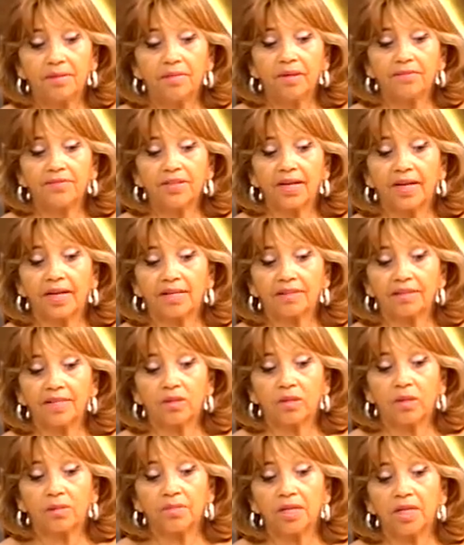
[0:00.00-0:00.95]
Me fui a casa
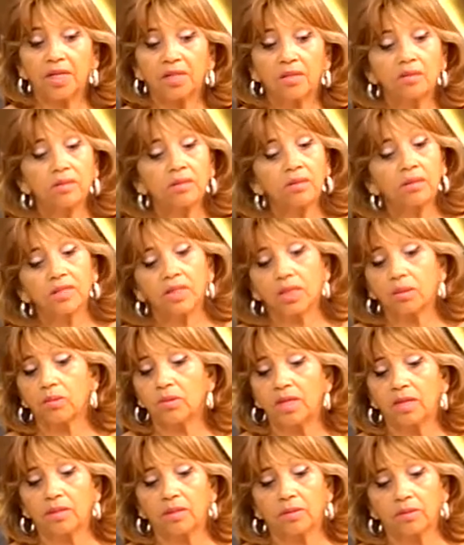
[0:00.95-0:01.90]
de gobierno, no
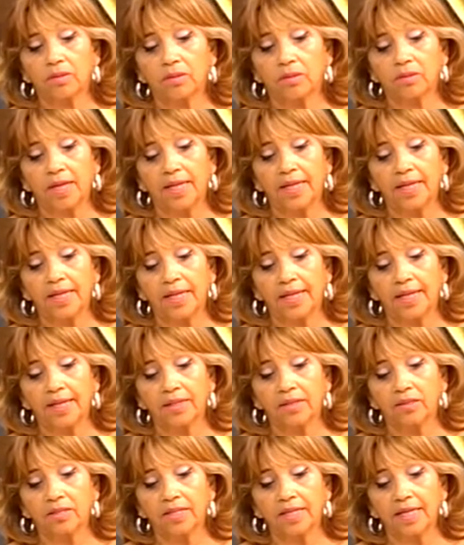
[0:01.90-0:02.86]
recuerdo cuál era la
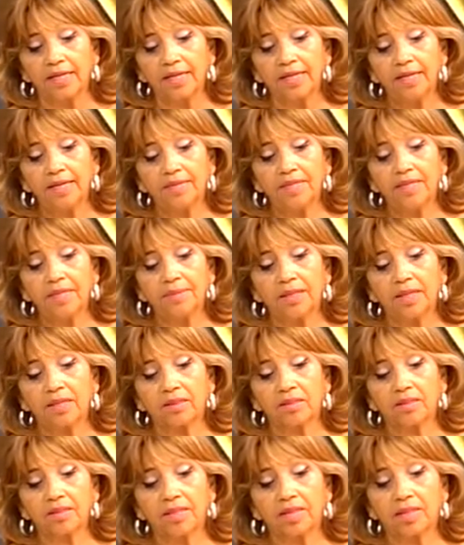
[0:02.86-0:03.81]
nota, y me
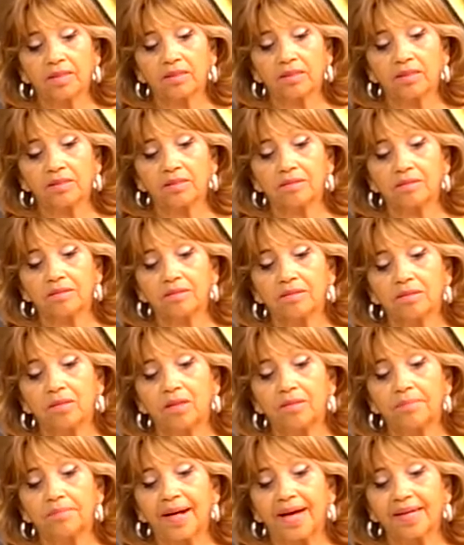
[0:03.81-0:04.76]
encontré con,
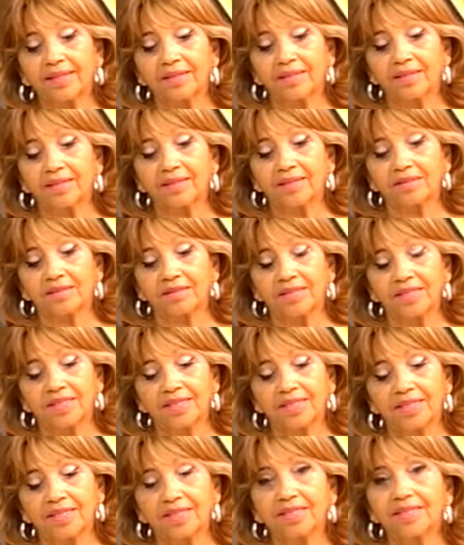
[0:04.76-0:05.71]
con Maxi
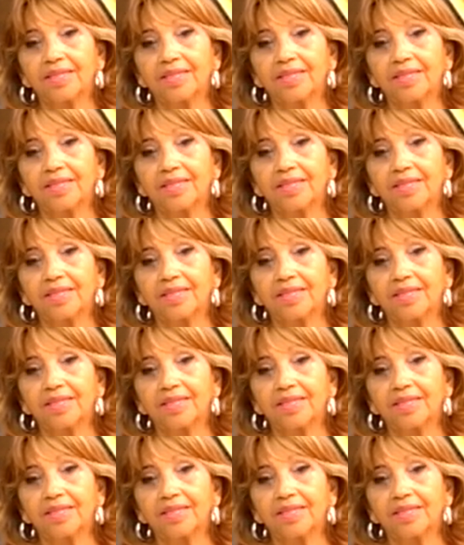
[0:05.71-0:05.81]
Rodríguez.